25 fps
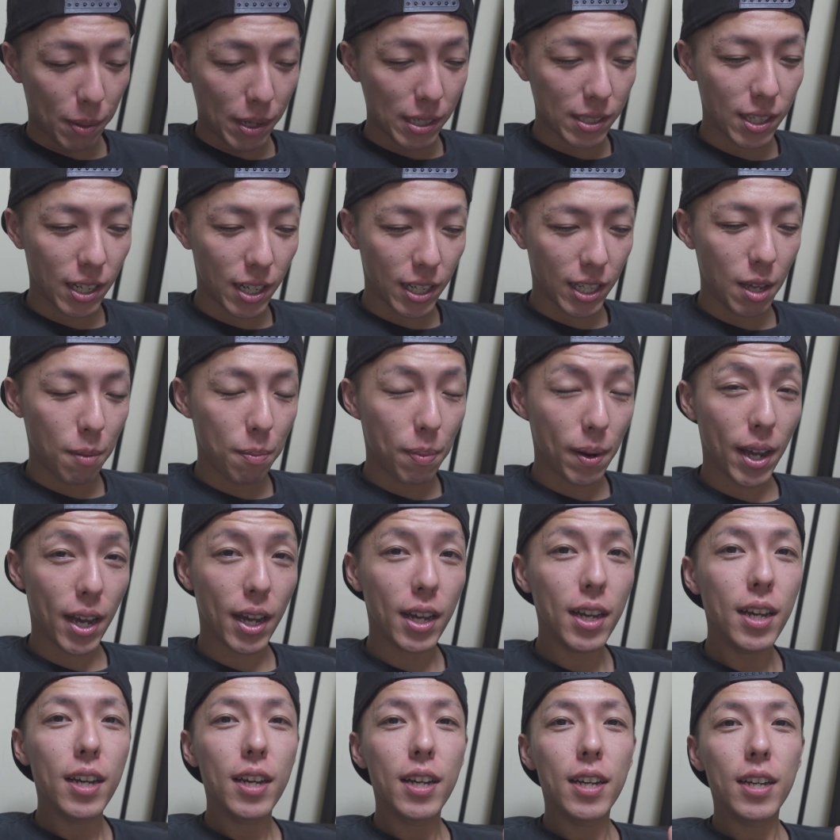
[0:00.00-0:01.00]
passando aqui
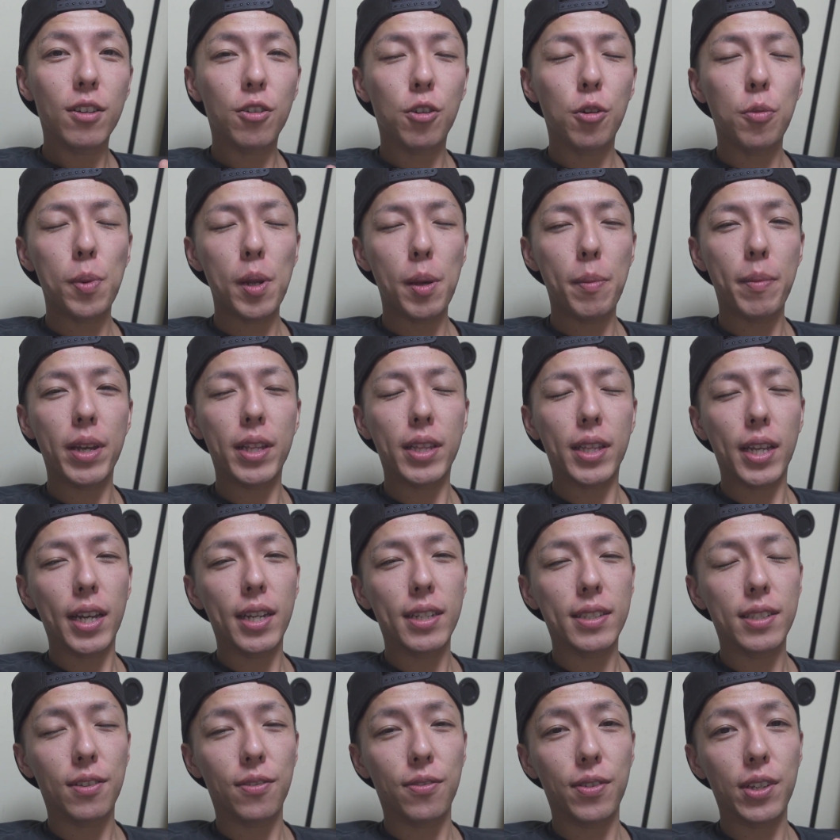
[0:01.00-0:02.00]
para complementar
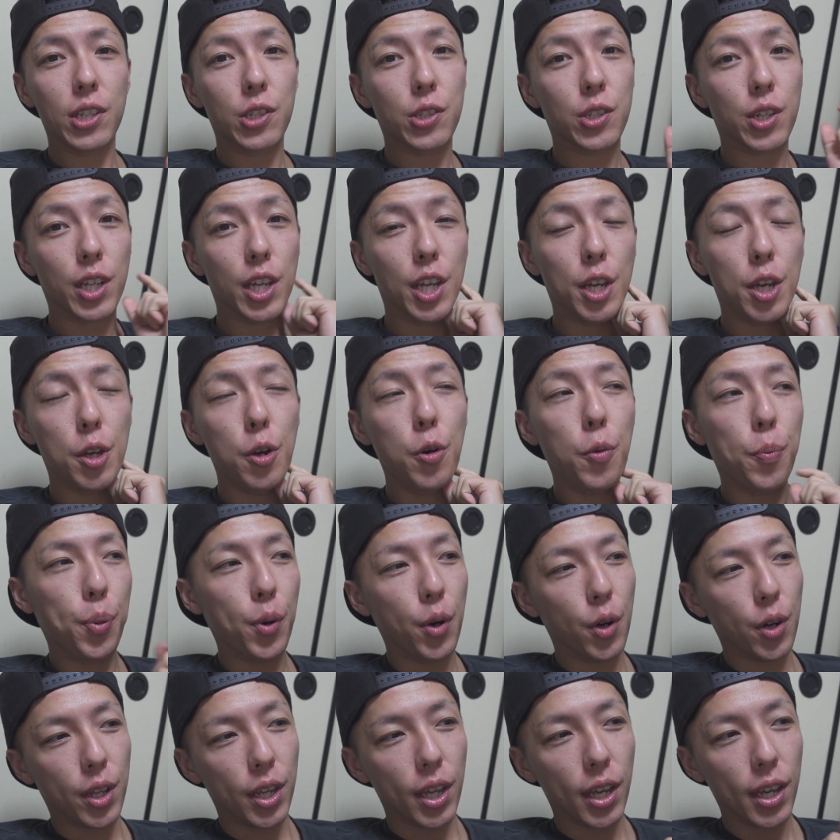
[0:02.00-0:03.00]
esse vídeo aqui, o
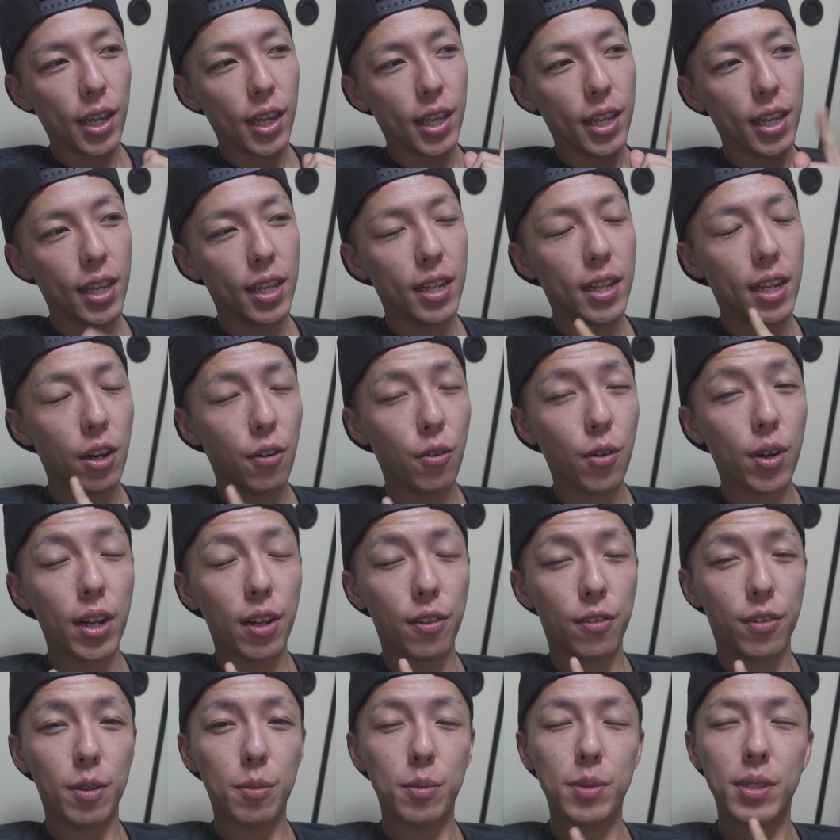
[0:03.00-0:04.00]
porquê que não
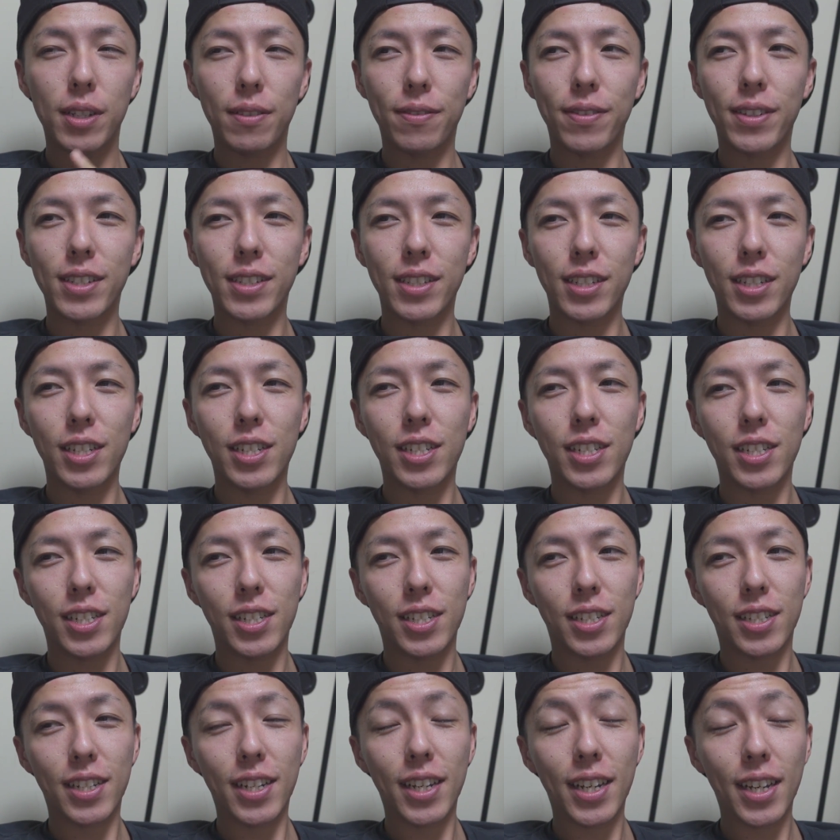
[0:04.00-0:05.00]
gravamos a
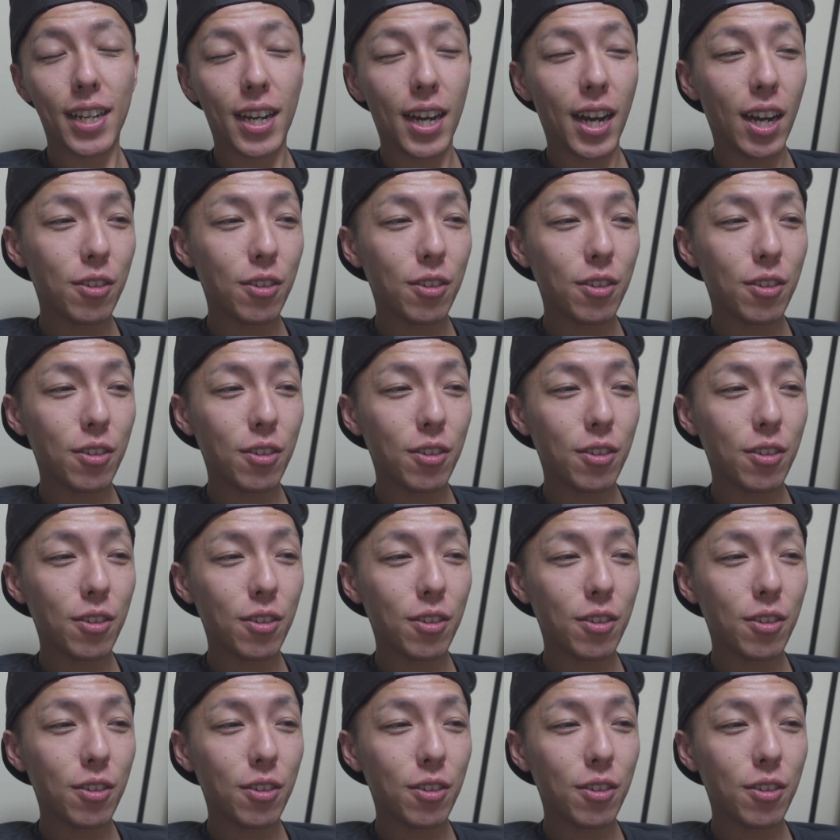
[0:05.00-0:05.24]
Fazendinha, né?